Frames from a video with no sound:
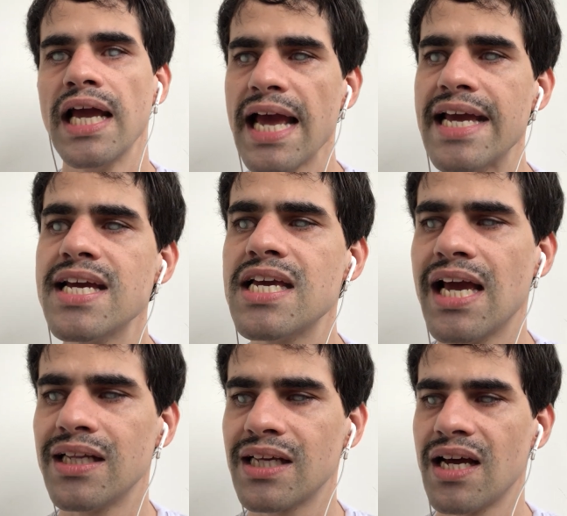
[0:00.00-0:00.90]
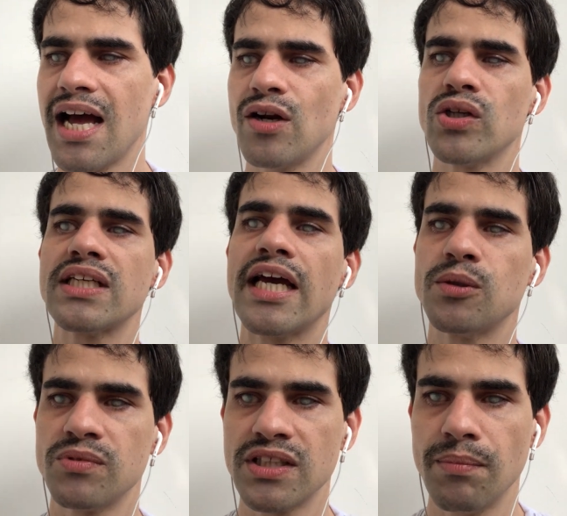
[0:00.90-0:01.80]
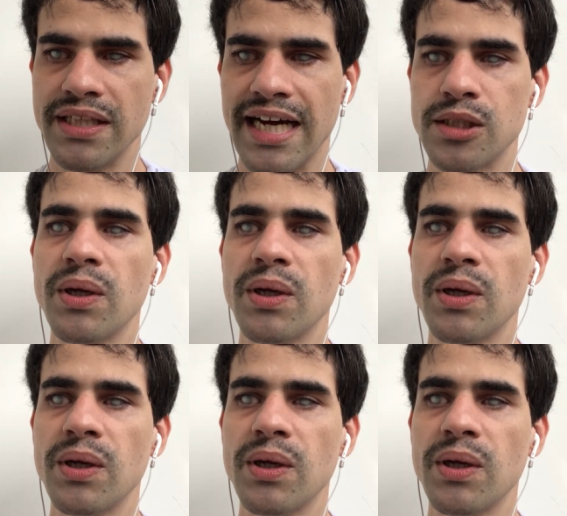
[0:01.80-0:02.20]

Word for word: E aí que entra a nossa responsabilidade.